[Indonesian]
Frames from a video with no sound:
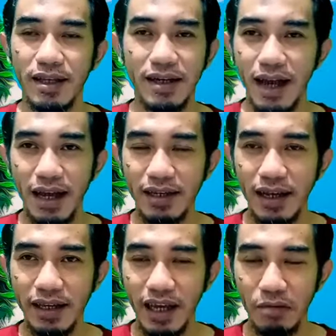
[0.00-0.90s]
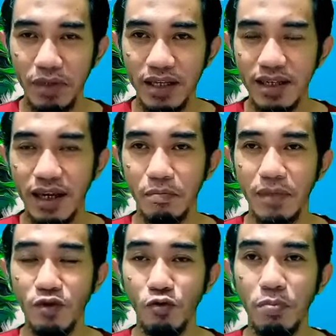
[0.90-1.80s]
Tidak ada yang bisa
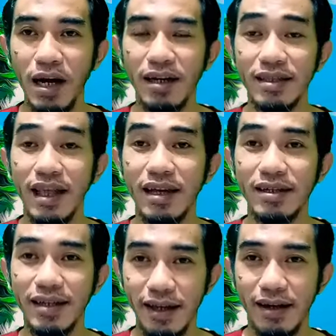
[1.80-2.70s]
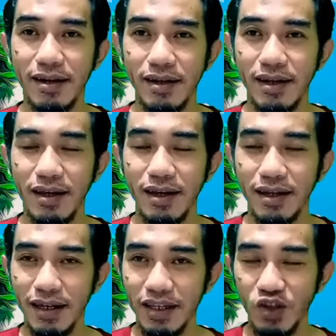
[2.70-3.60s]
mengubah takdir
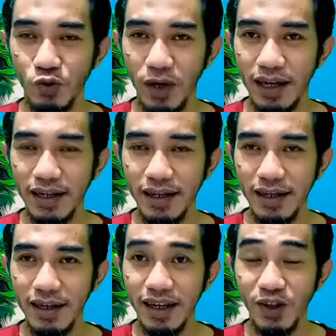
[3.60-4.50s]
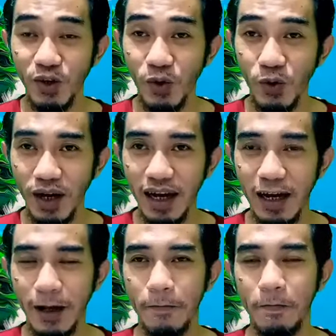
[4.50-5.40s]
kecuali
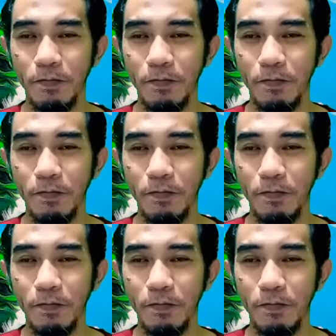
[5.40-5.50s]
doa.